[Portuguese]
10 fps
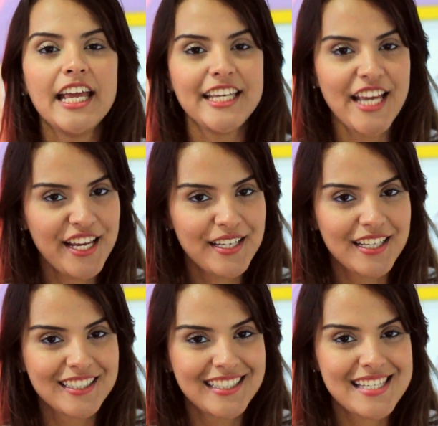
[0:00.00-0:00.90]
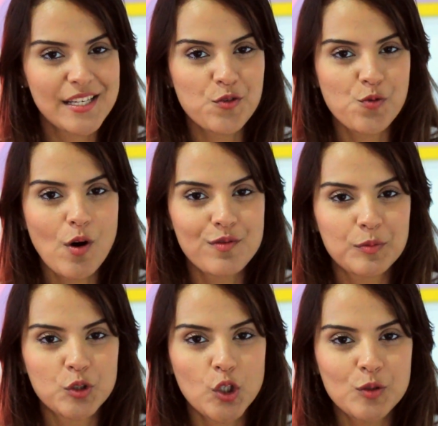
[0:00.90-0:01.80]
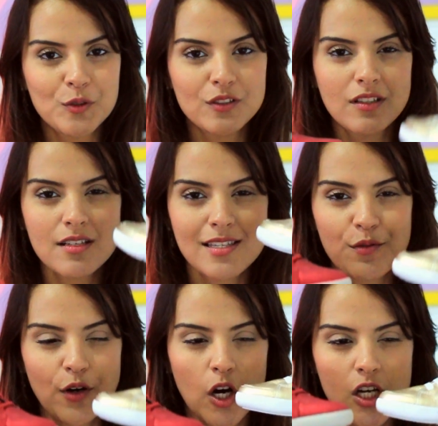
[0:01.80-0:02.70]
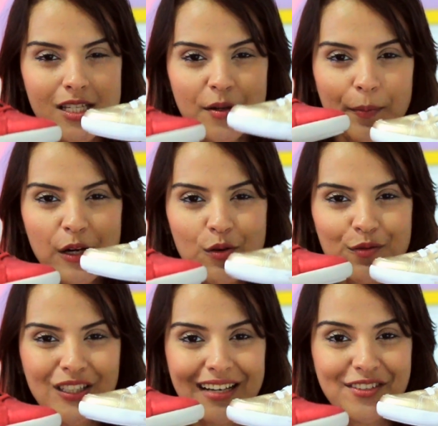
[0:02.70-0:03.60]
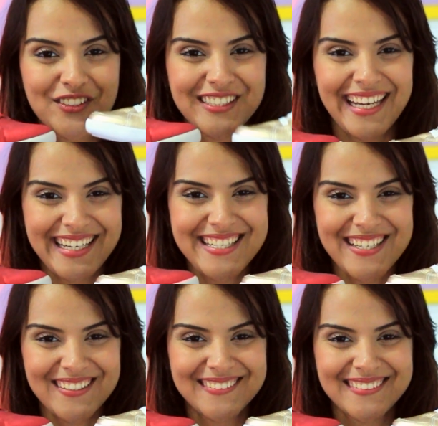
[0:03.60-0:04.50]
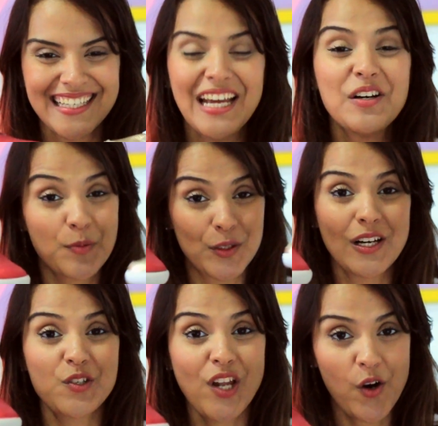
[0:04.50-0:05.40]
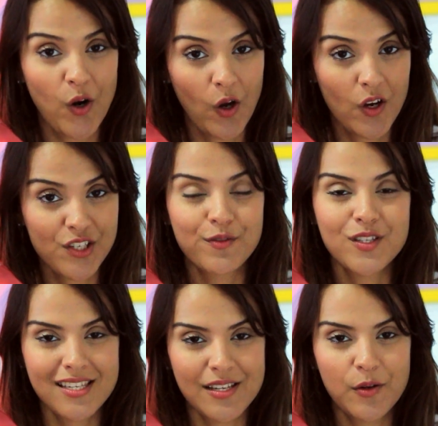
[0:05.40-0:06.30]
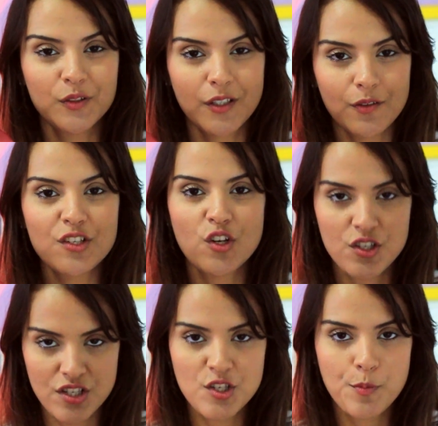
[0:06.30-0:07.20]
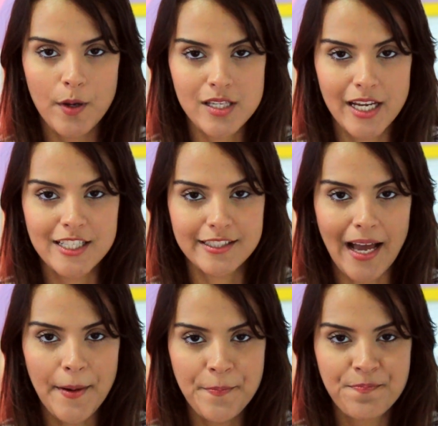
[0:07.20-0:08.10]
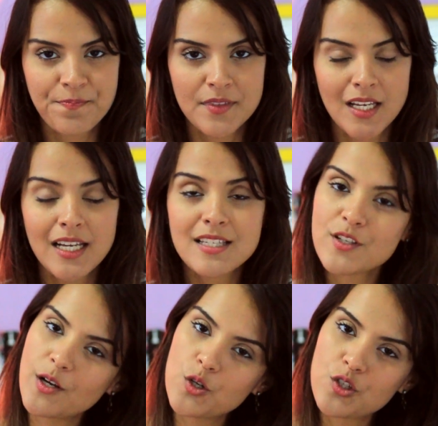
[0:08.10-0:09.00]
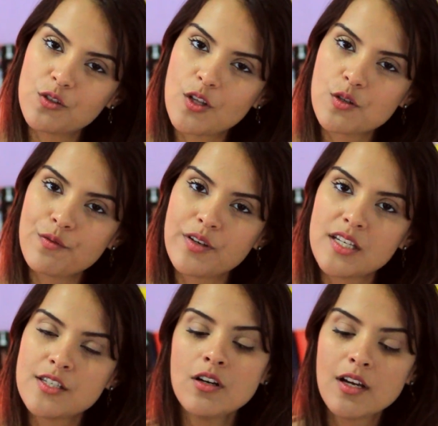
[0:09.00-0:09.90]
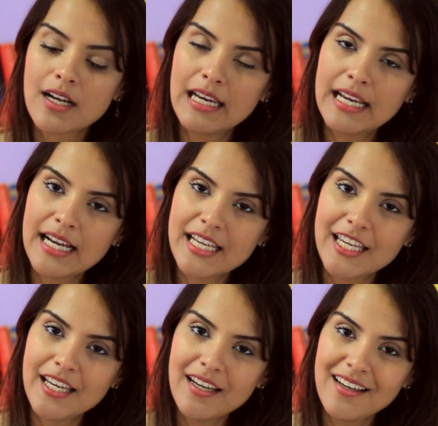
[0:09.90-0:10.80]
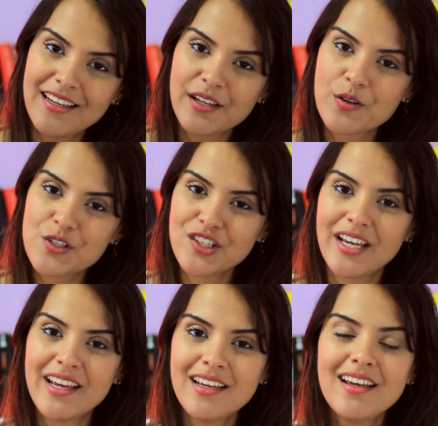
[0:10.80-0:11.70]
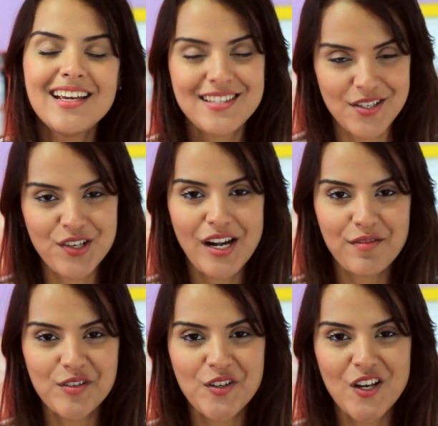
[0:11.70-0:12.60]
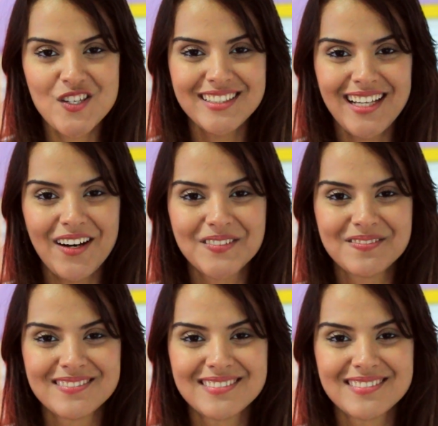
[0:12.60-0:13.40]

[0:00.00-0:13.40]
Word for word: E aí, nesse São João, vamos todo mundo dançar um forrozinho bem confortável de tênis? Os modelos da Coloche vocês encontram nas lojas de Spazende, tá? Se você gostou do nosso vídeo, clica aqui em gostei e se inscreve no nosso canal.